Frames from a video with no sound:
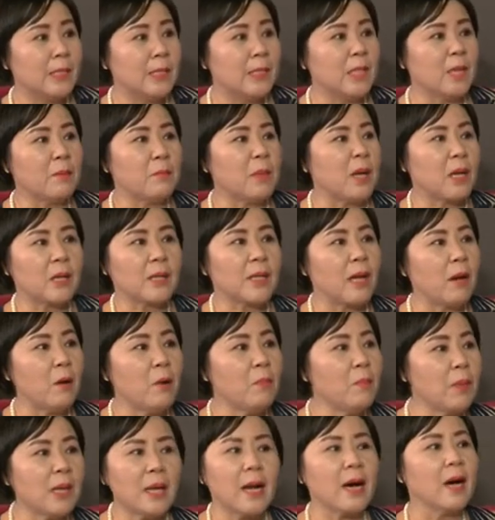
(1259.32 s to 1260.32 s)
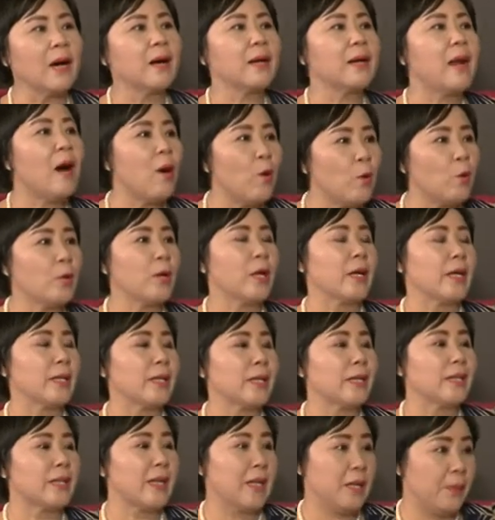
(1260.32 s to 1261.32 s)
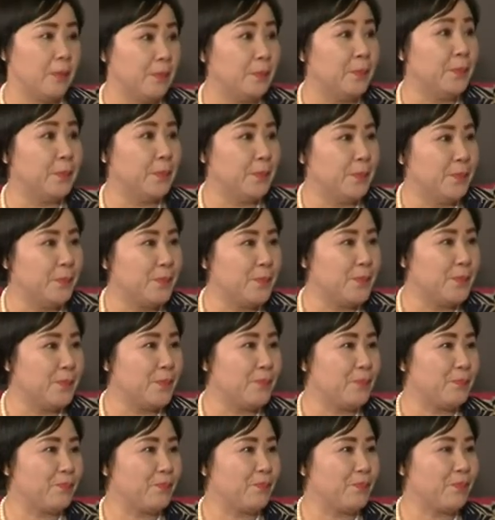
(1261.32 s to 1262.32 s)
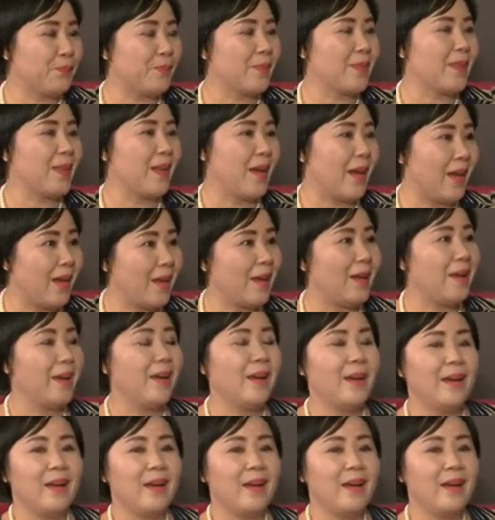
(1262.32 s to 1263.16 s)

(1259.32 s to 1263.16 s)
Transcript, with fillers: Nhưng mà người ta không biết là ở đâu để người ta tìm. Dạ. Đấy.